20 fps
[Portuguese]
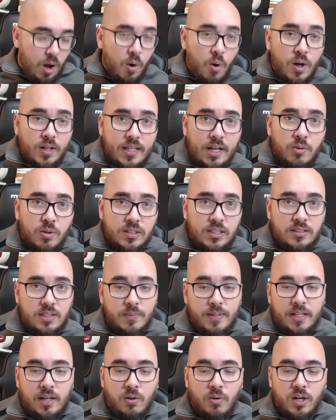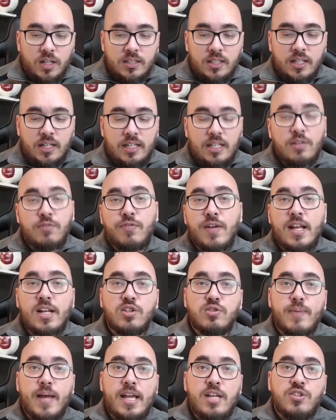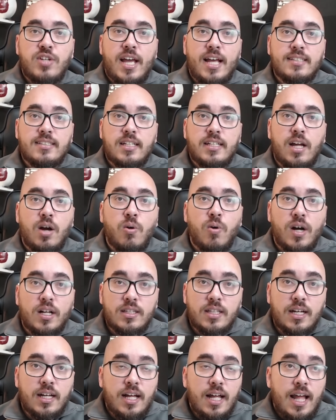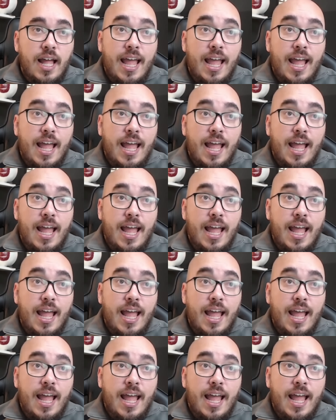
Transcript: Ontem aconteceu uma derrota, infelizmente essa derrota,